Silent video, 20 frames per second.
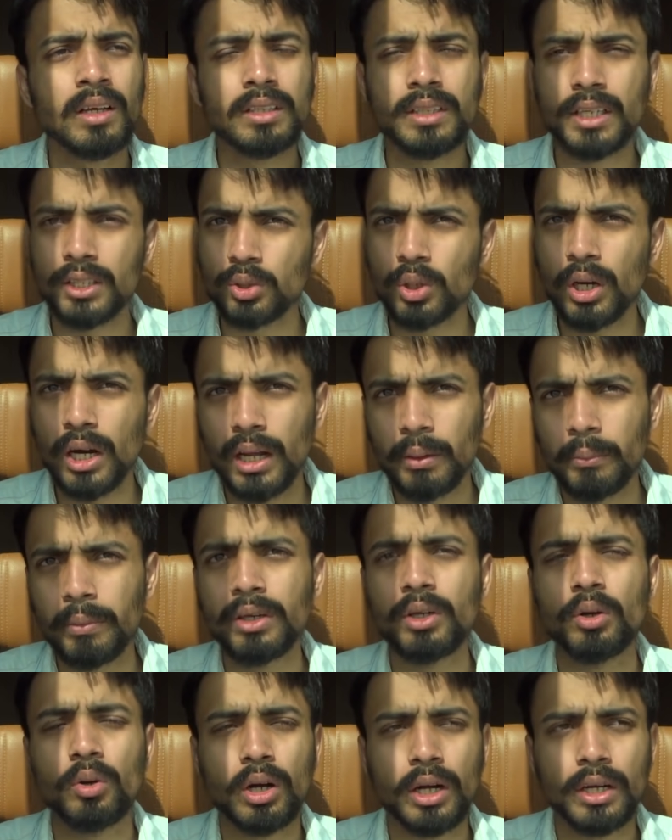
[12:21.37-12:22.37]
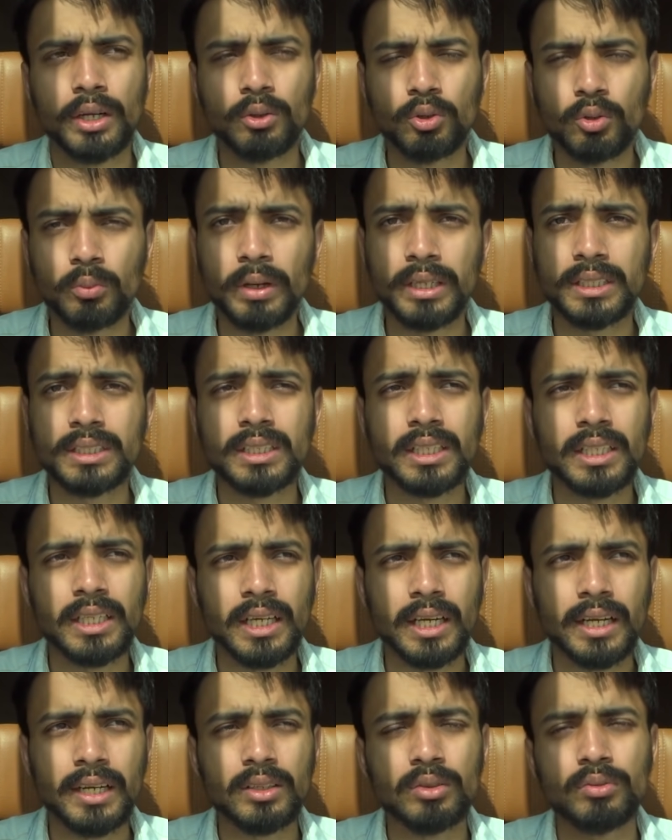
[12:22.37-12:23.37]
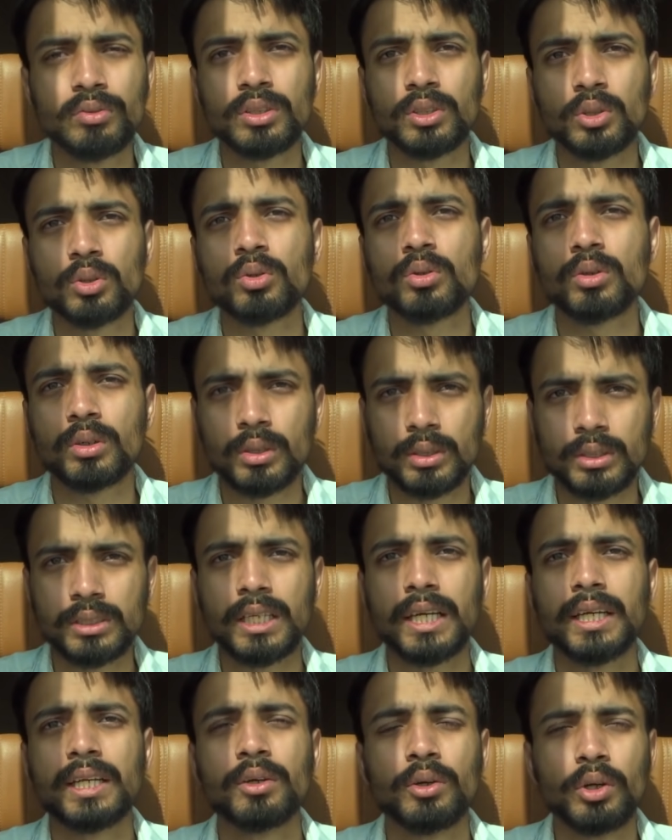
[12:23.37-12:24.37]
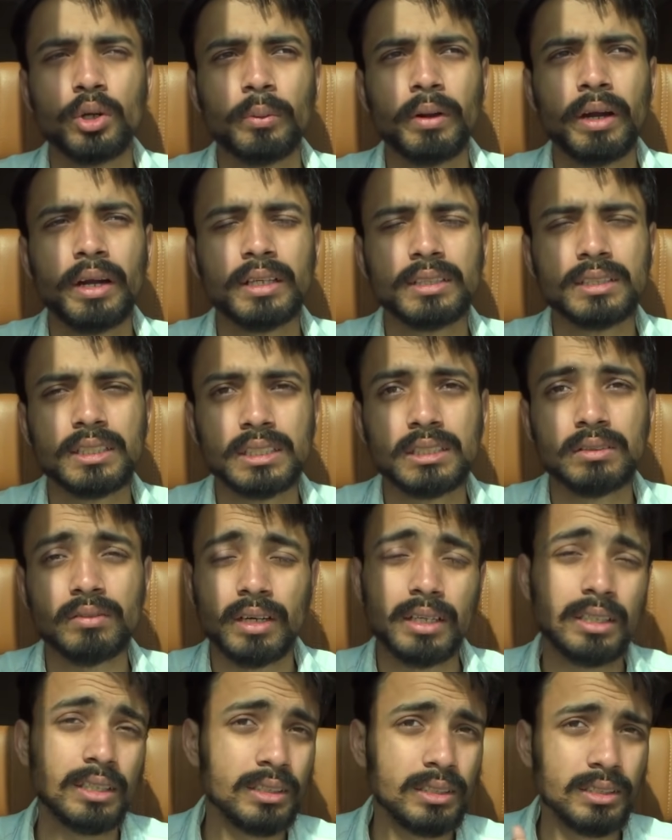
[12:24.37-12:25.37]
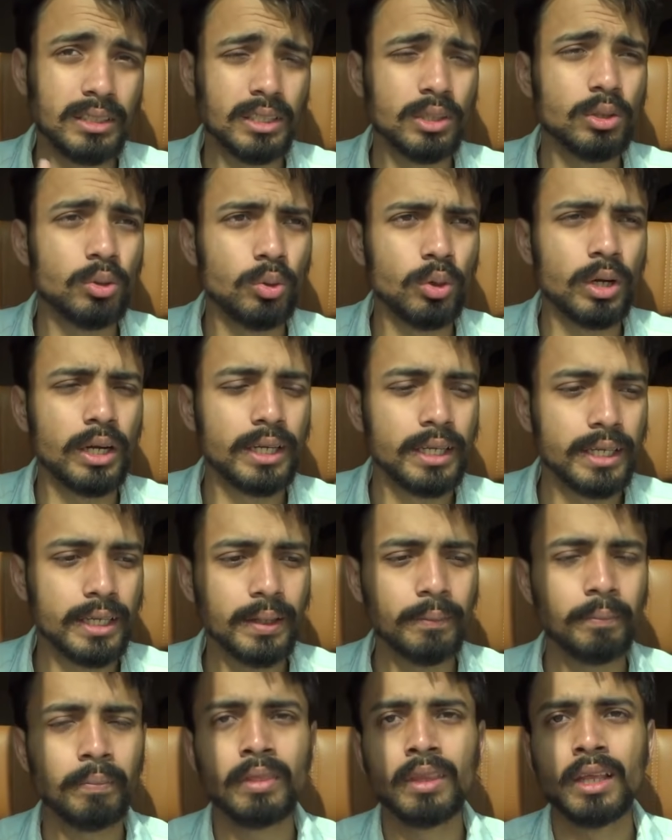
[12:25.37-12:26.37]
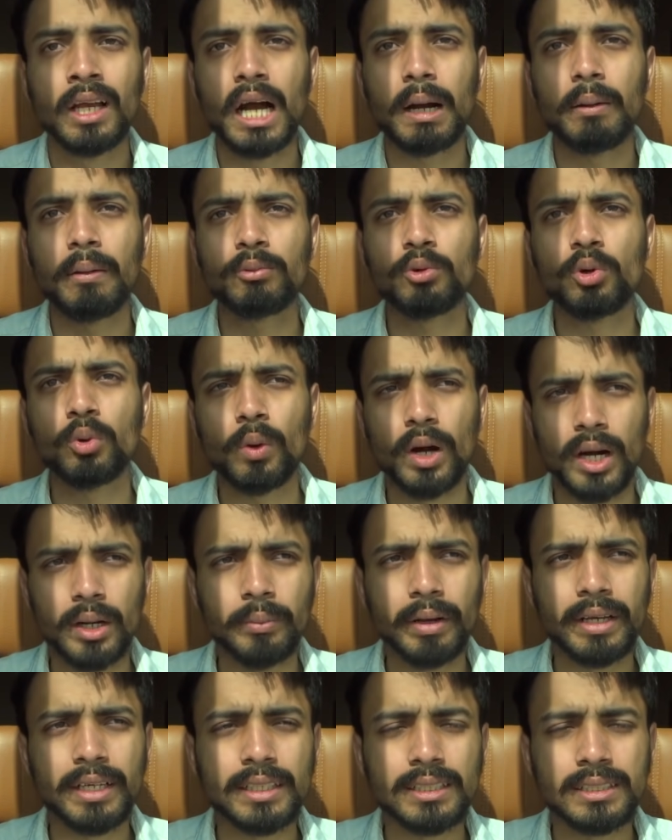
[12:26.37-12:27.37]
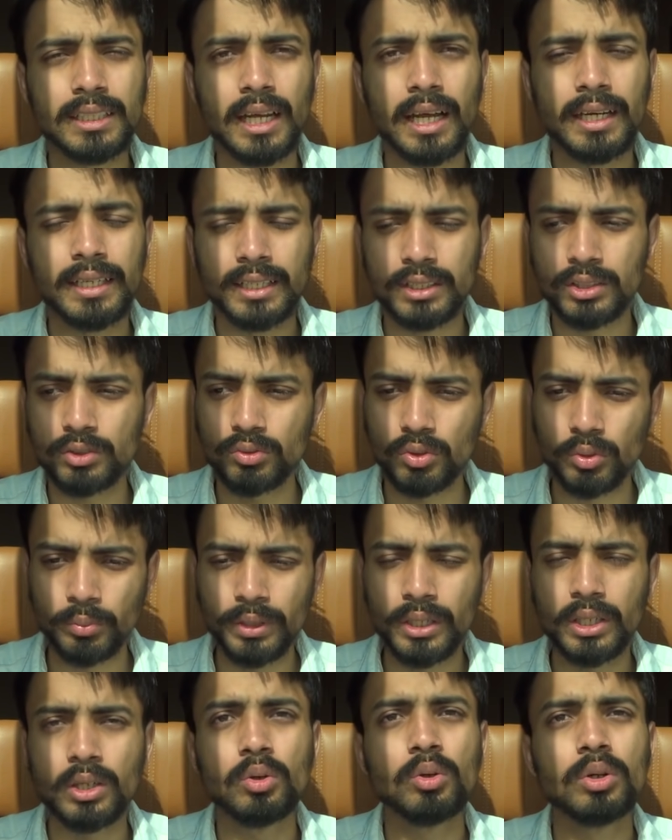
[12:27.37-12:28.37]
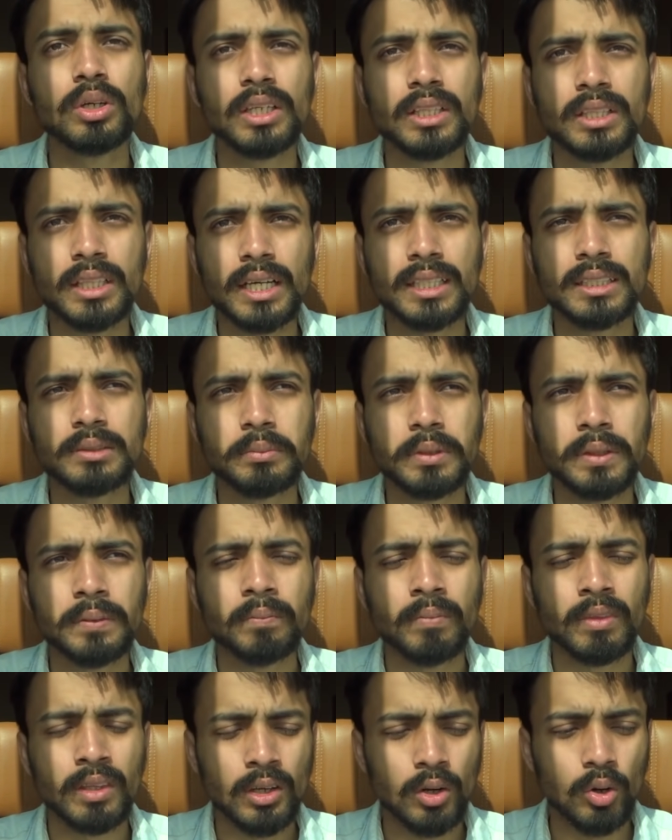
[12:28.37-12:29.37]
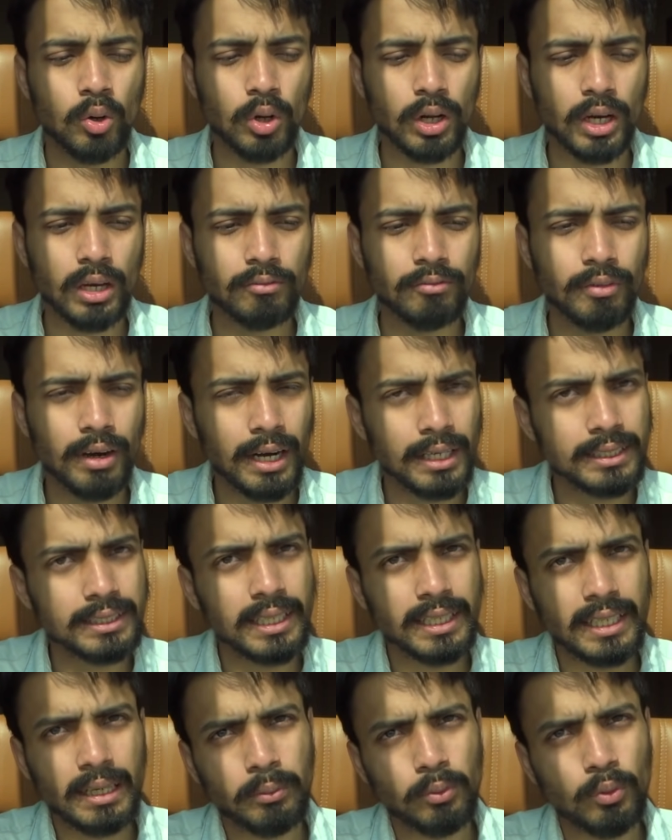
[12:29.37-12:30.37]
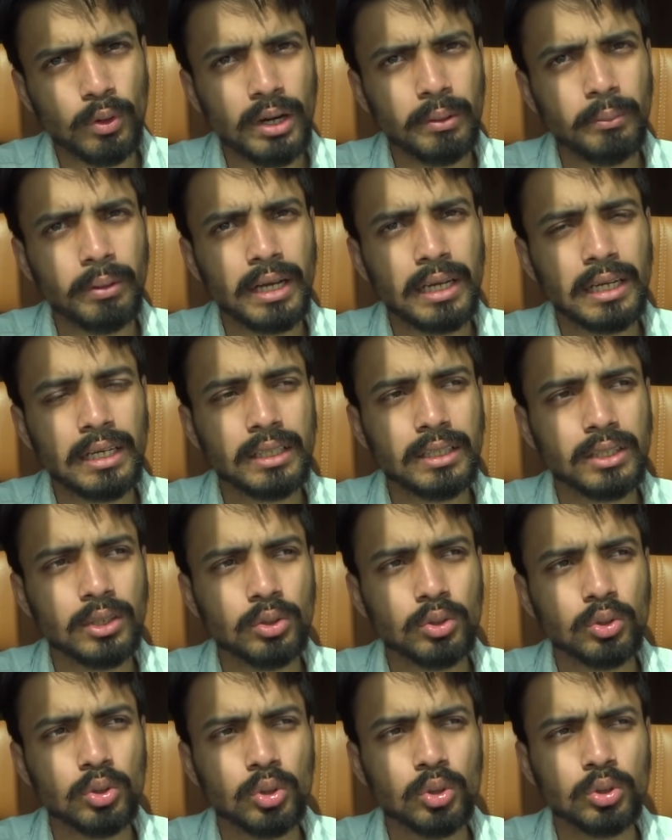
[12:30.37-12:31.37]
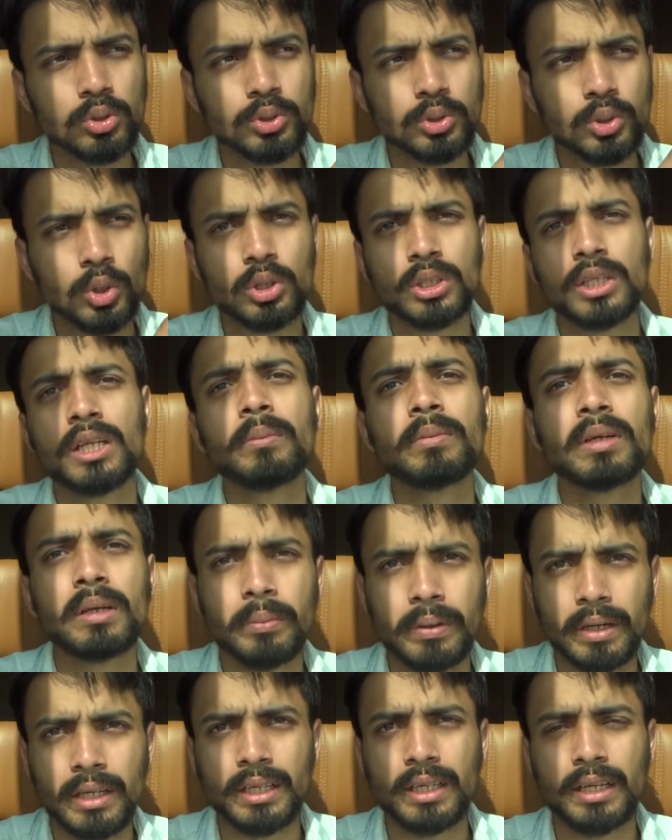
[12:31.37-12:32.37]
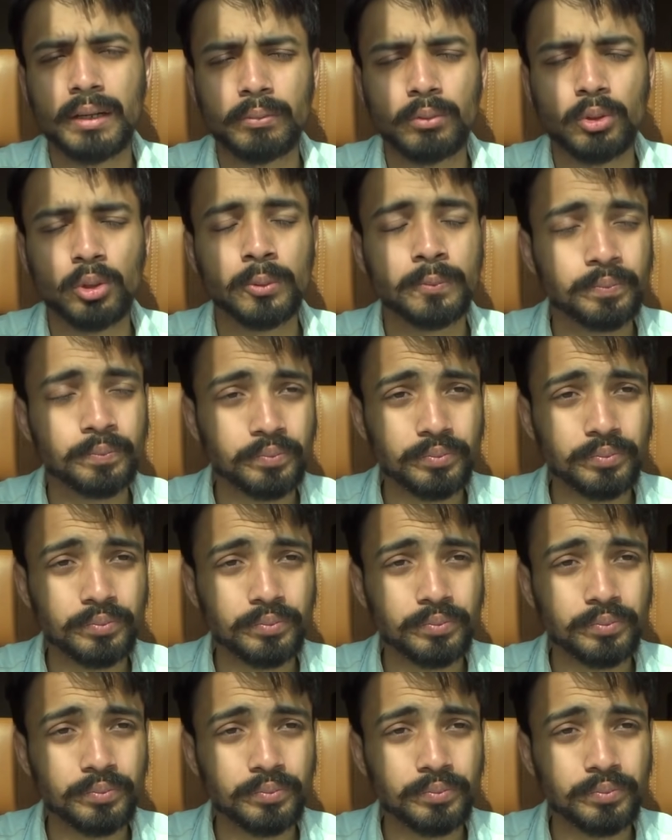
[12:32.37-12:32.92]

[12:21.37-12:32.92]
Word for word: ये तो हर में ही होगा ड्यून बैशिंग नहीं कर रहे तो फिर तो जाए क्यों रहे भाई डेजर्ट सफारी ये तो हो ठीक है अब आपको क्वाड बाइकिंग चलानी है तो वो भी इंक्लूडेड था इसमें और अगर वहाँ जाके आप क्वाड बाइक लेते हो तो सौ धर्म की पड़ेगी आपको